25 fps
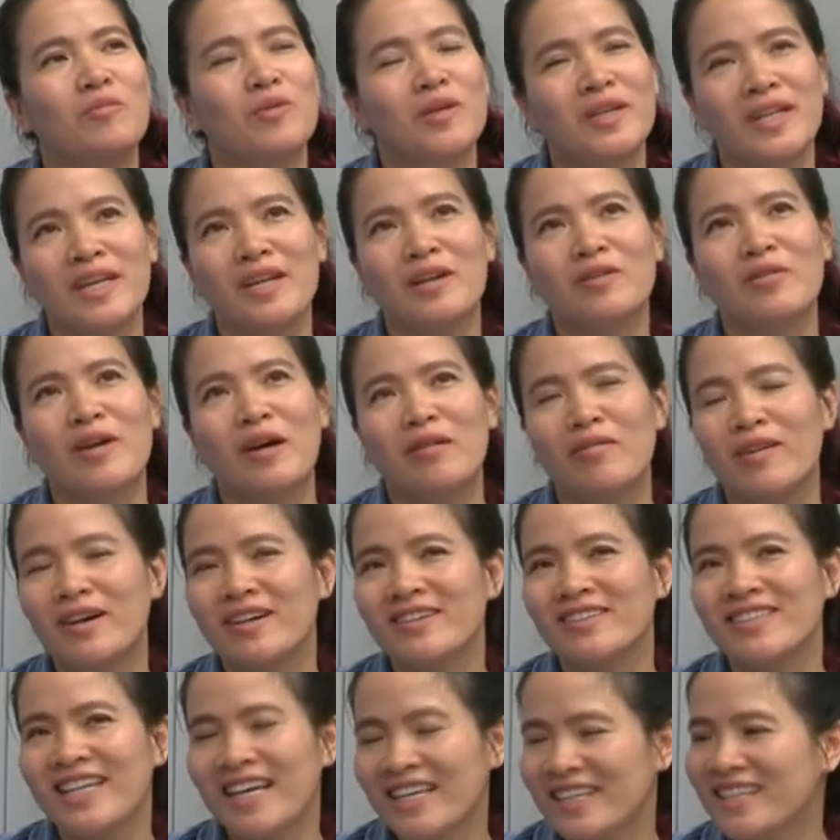một điều đau
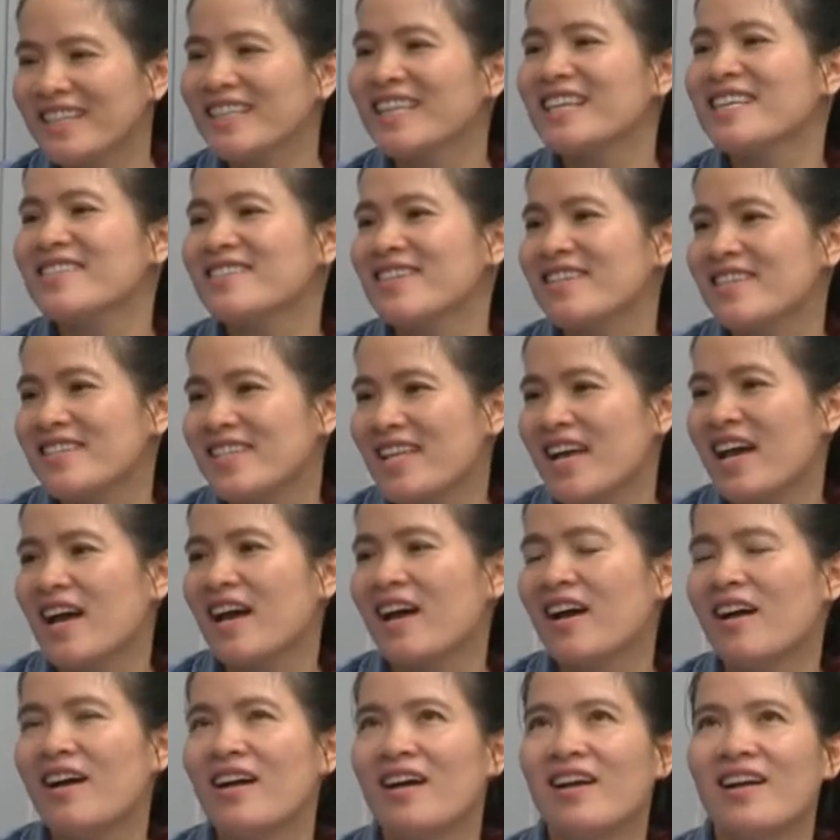đớn nhất đã xảy ra
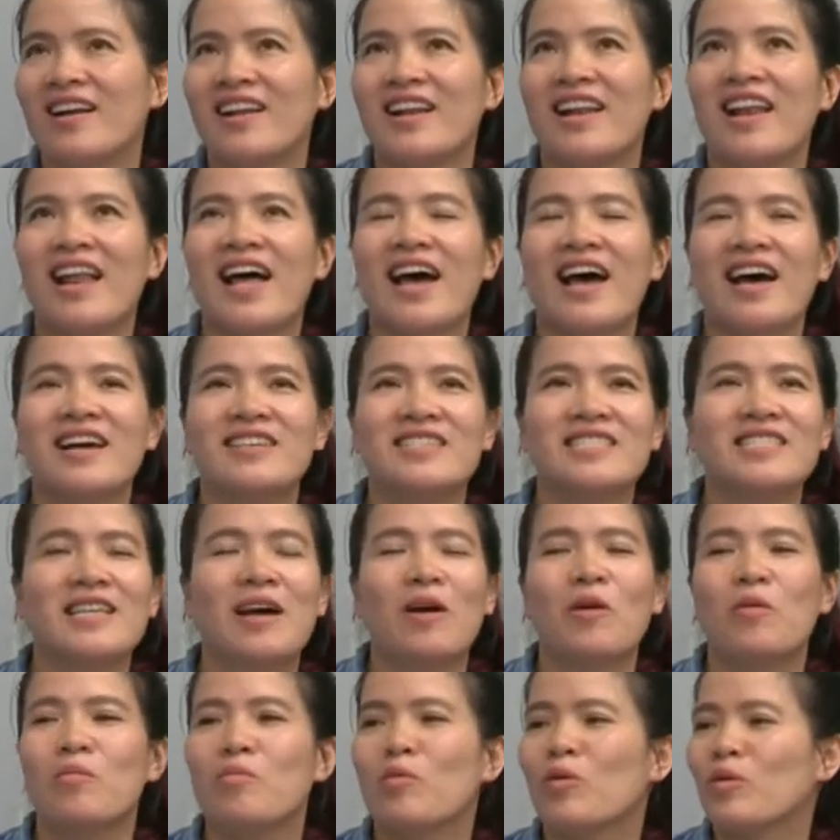là
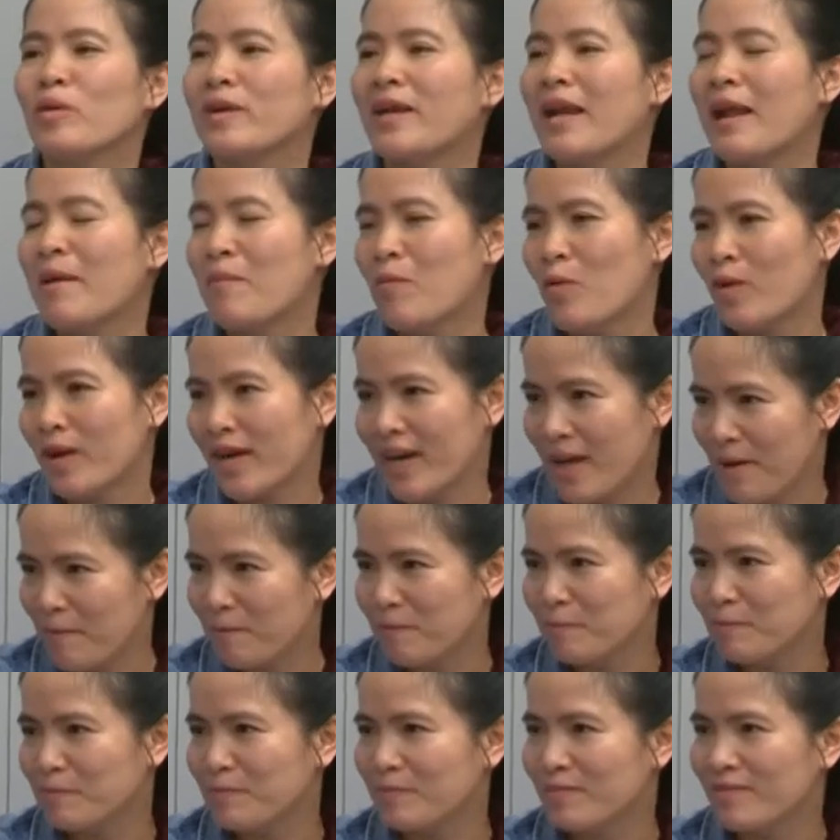sau một năm hoạt động
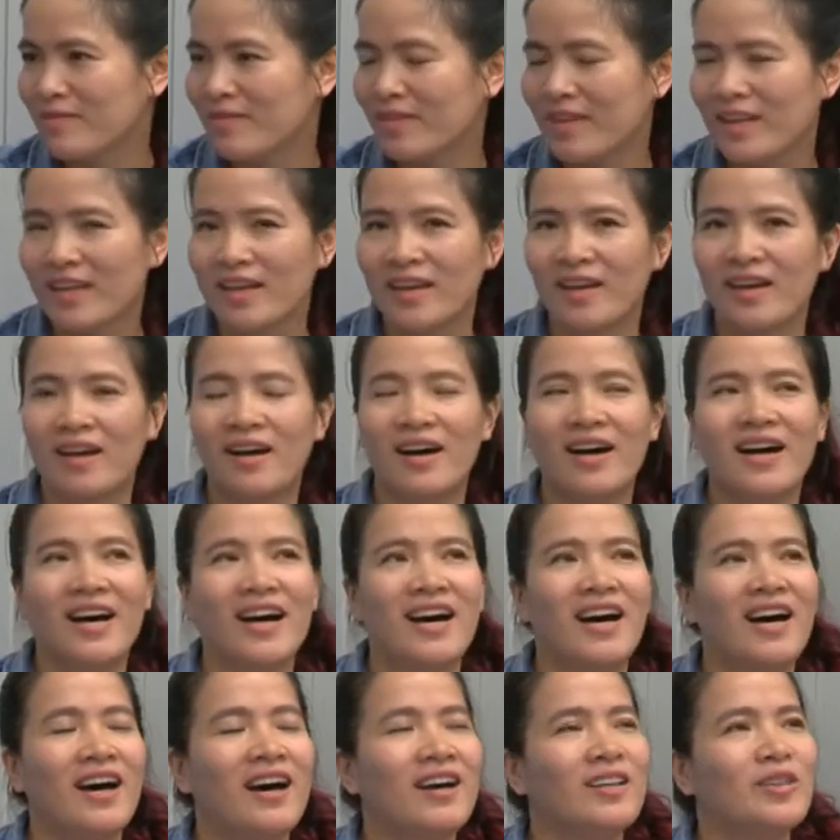
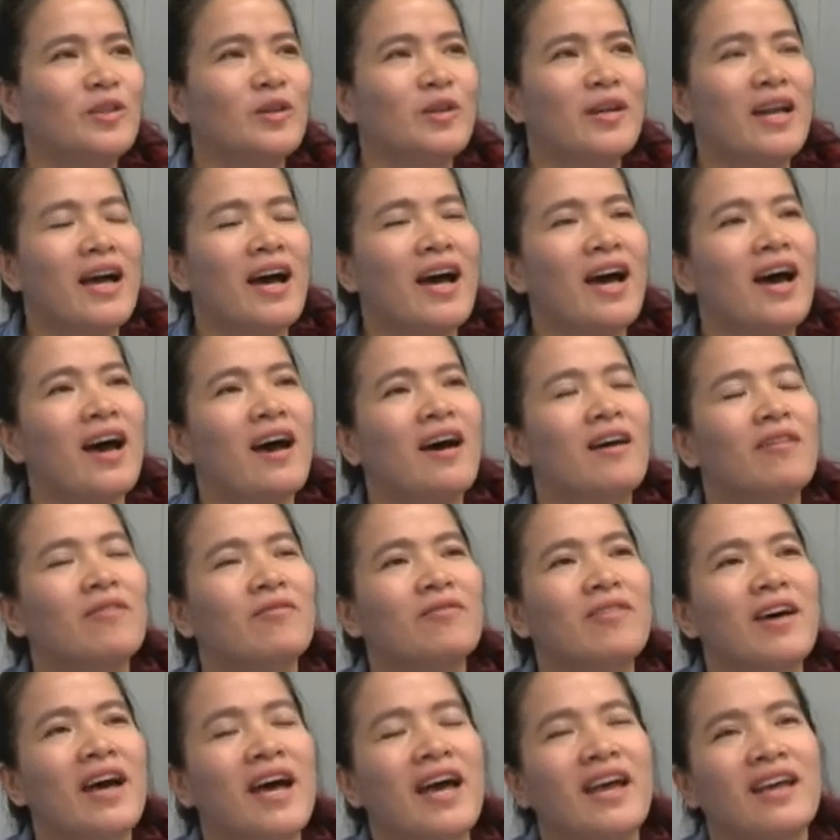à, tôi đã
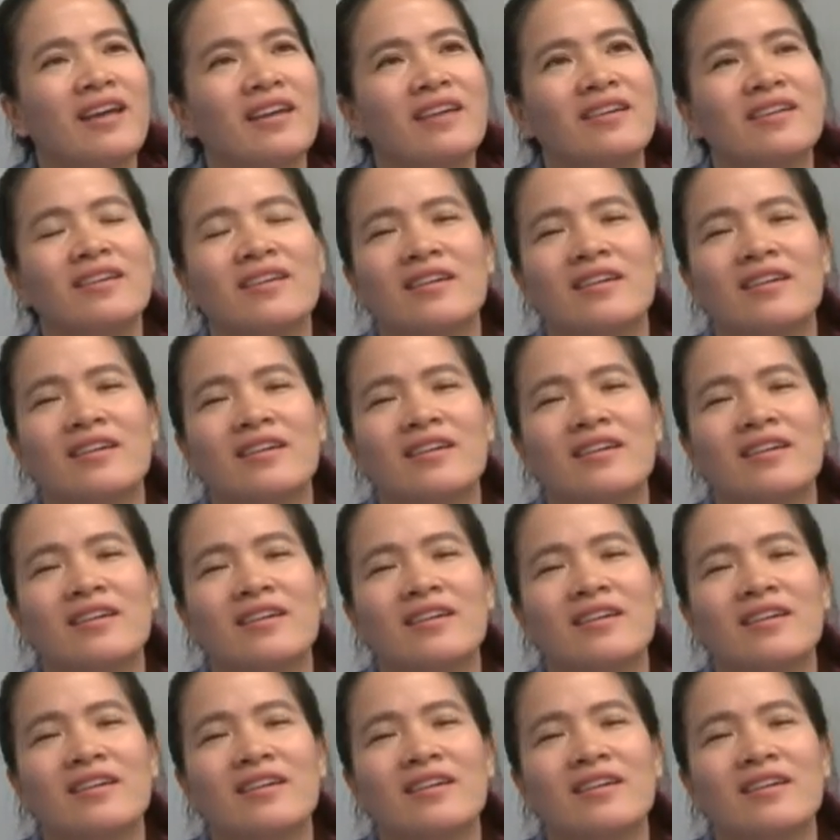phải